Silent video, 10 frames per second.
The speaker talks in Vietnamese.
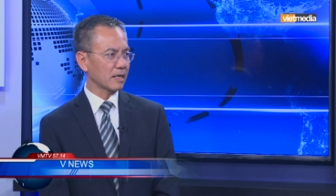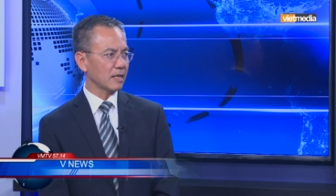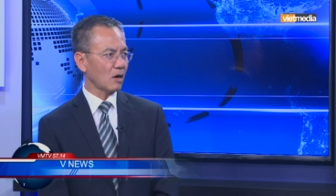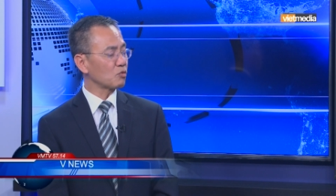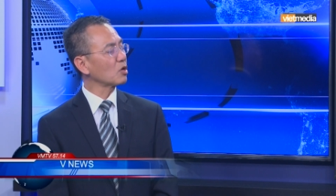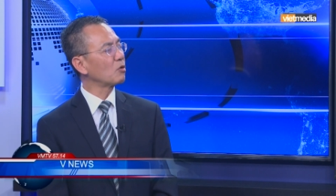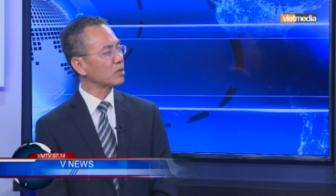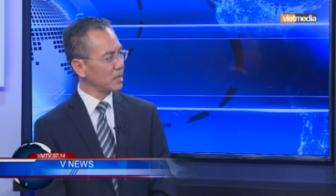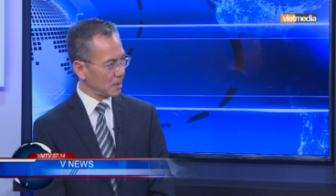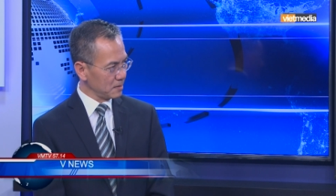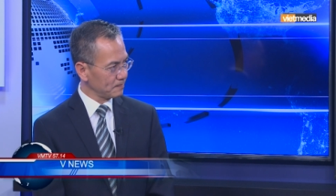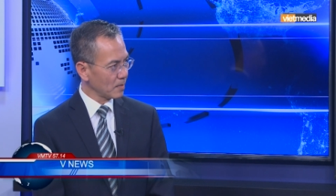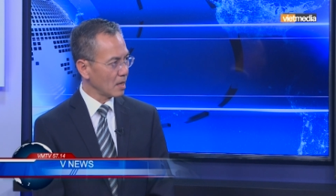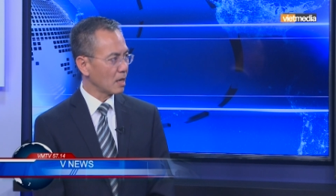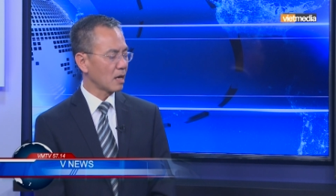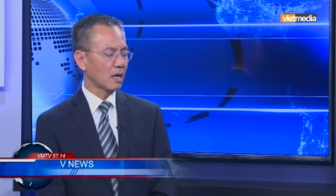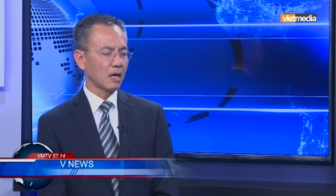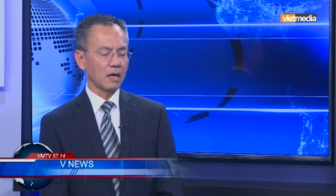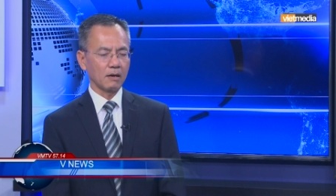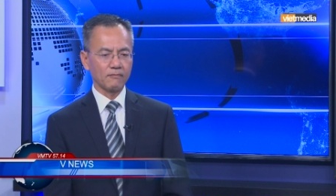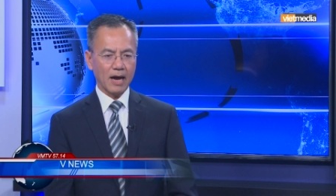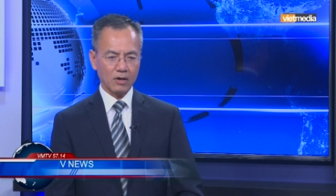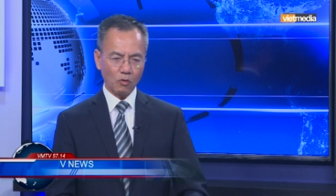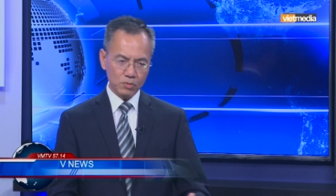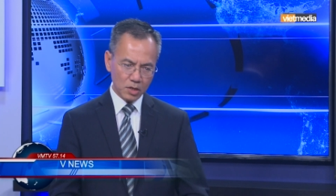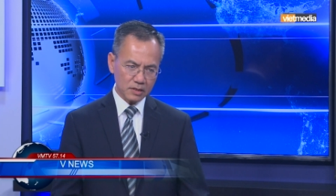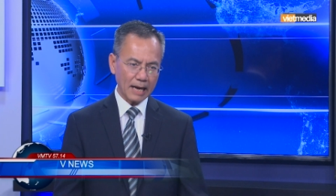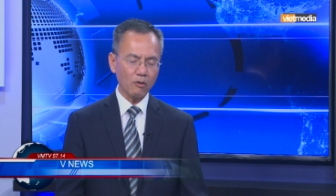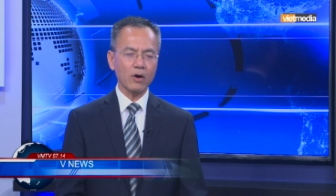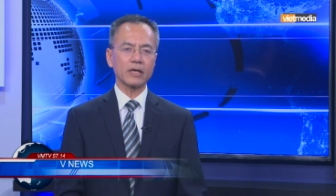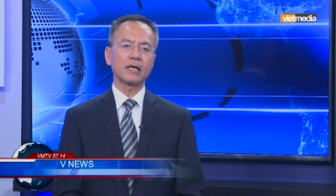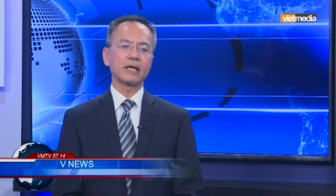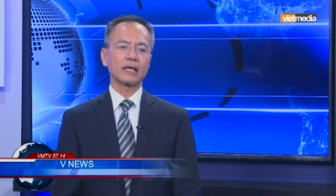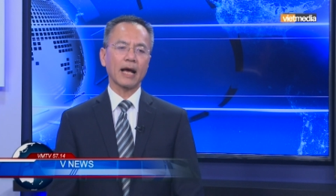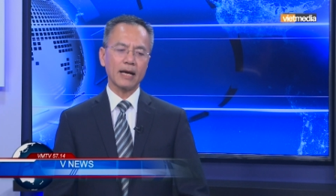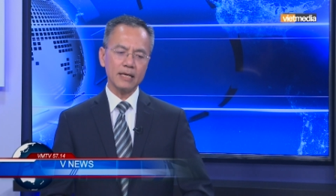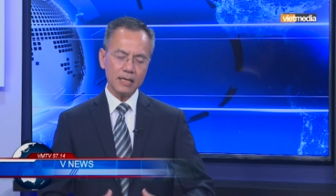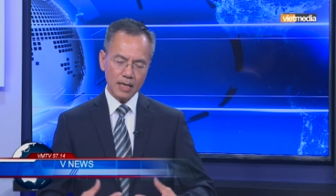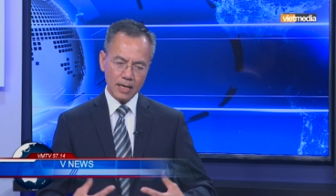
cái Âu Châu thế giới à, và cũng như tại Hoa Kỳ cái